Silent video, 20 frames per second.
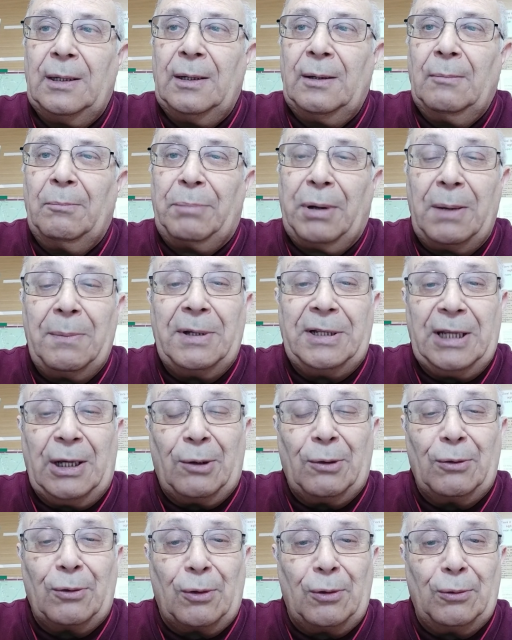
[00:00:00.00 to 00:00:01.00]
Prima di
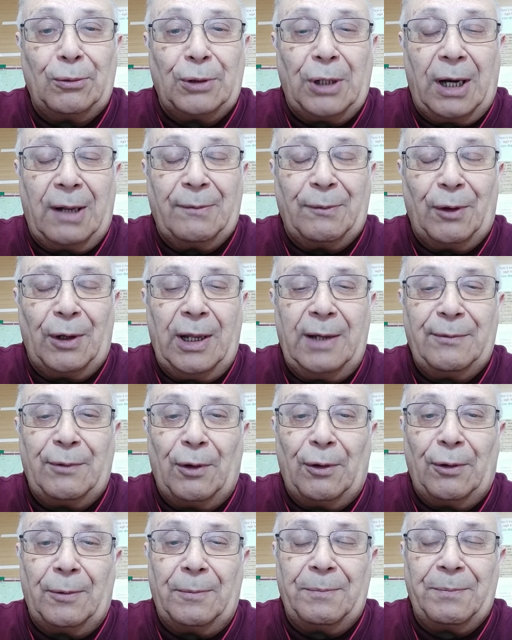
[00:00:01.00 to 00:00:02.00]
concludere
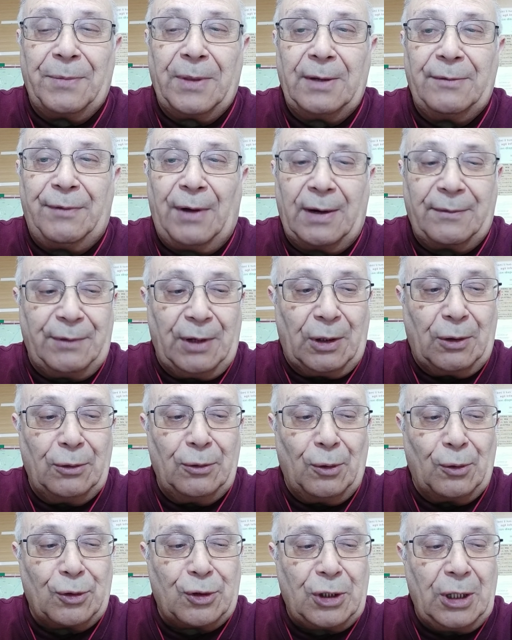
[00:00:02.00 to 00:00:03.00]
volevo farvi
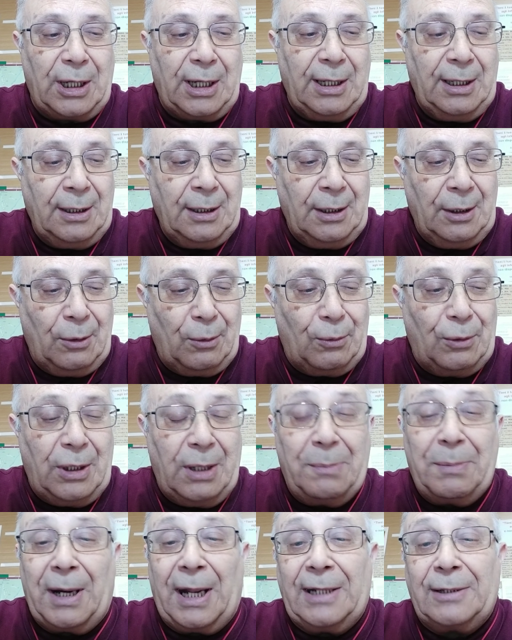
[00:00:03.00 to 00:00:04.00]
conoscere un
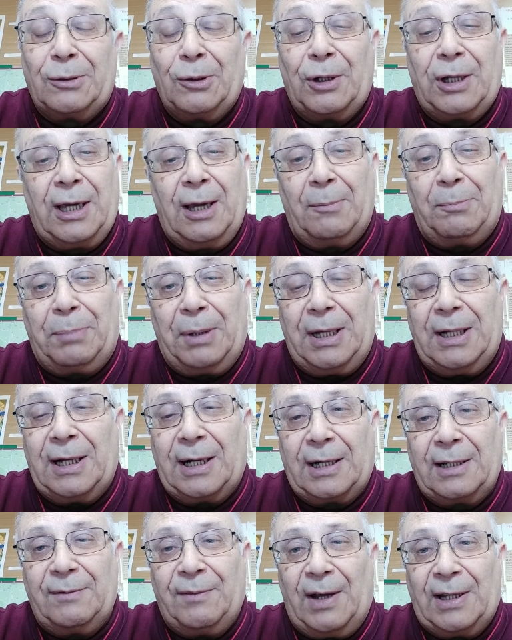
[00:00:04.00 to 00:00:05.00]
libretto che è appena
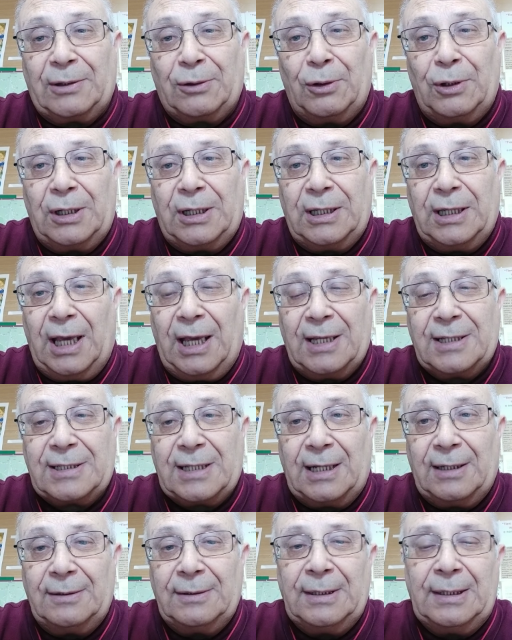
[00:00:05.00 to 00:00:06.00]
arrivato in
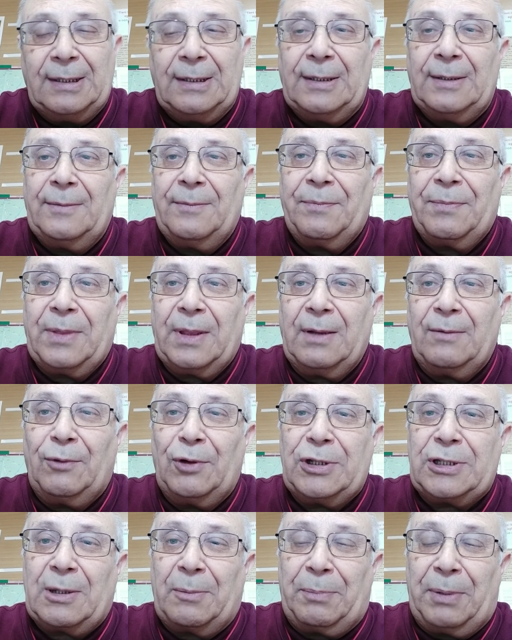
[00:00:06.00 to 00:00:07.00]
chiesa.
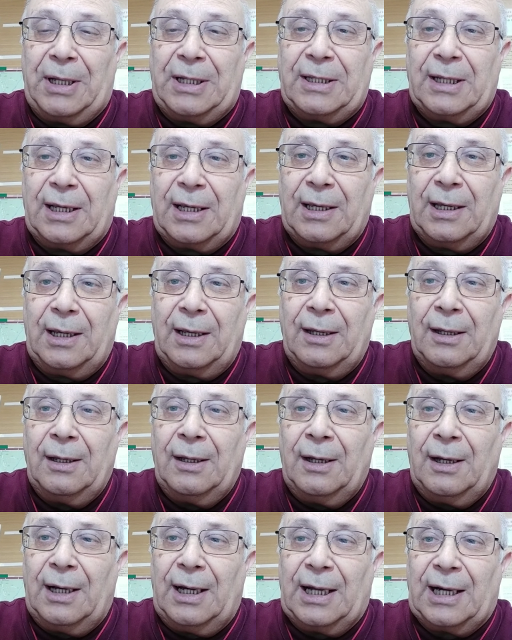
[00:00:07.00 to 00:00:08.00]
Voi sapete che
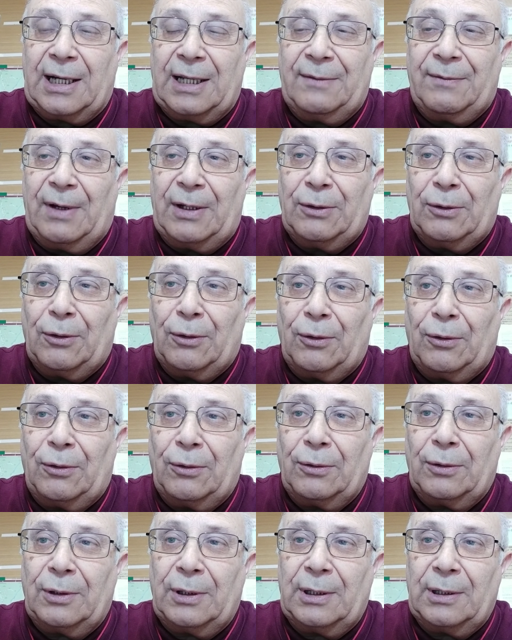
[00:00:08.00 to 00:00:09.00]

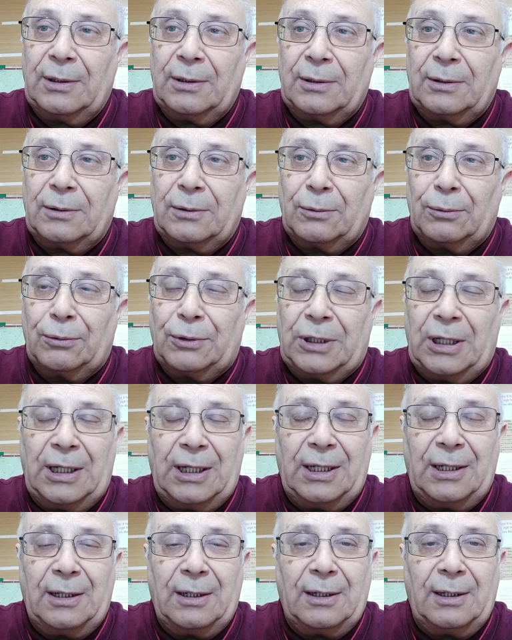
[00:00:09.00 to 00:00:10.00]
arrivano tutte
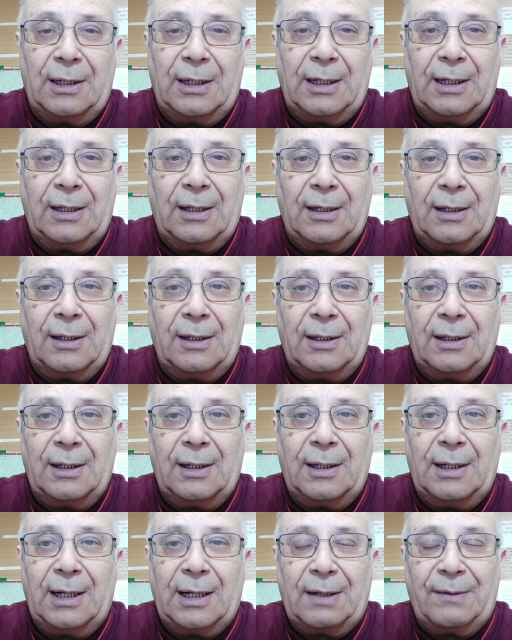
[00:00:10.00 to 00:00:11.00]

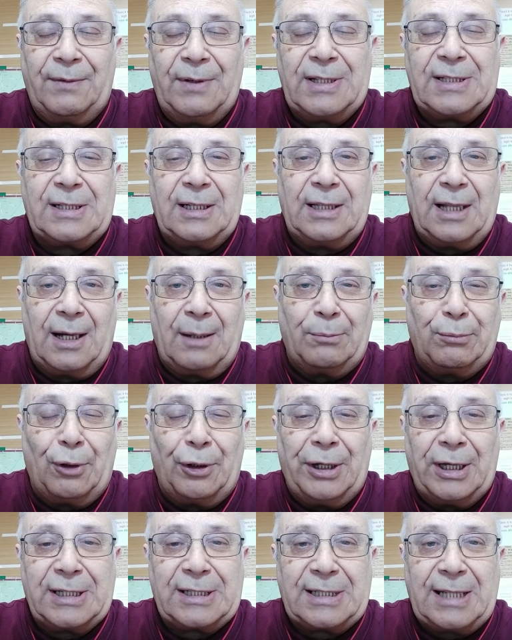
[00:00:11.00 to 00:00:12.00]
le riviste della
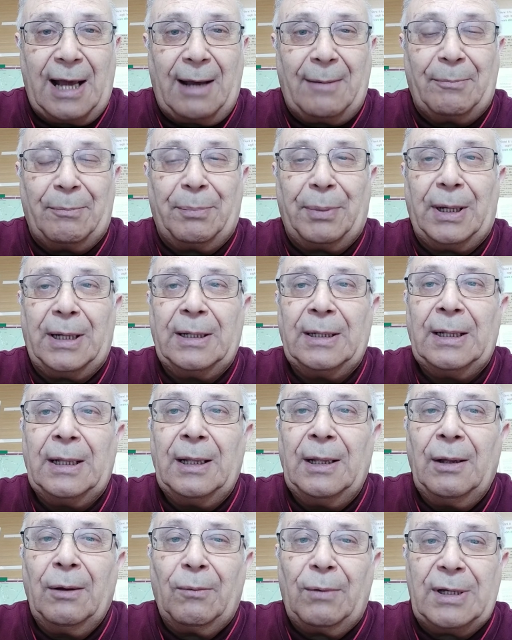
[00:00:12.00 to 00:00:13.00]
buona stampa.
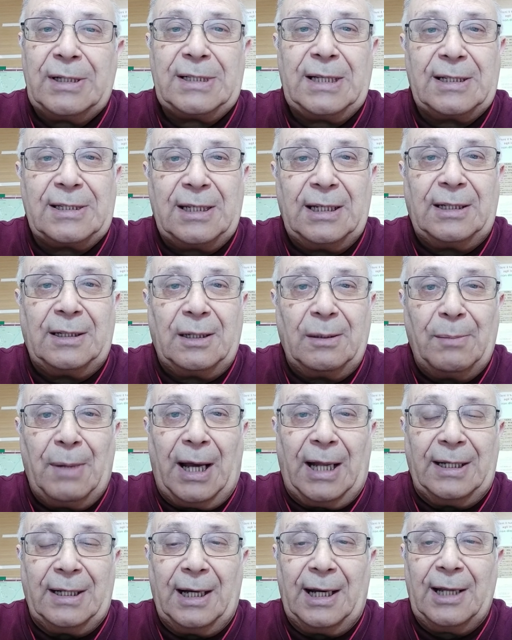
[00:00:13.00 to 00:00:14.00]
Questa
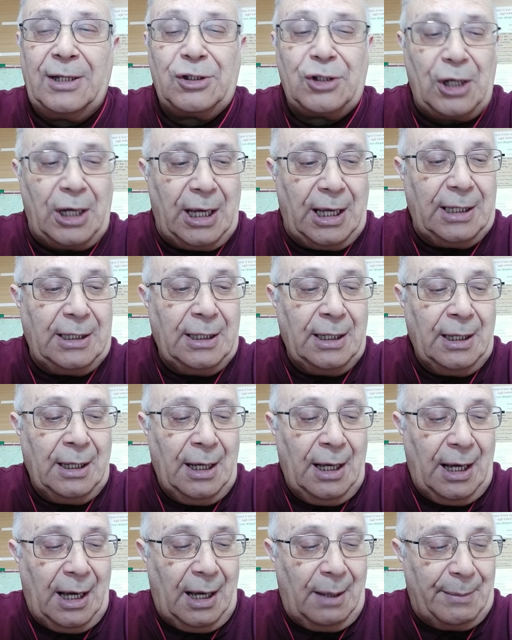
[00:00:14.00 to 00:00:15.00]
settimana la CEI
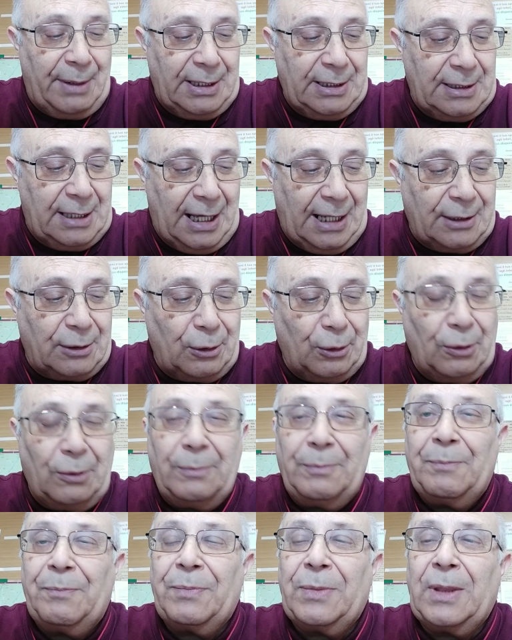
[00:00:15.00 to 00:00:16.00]
ha mandato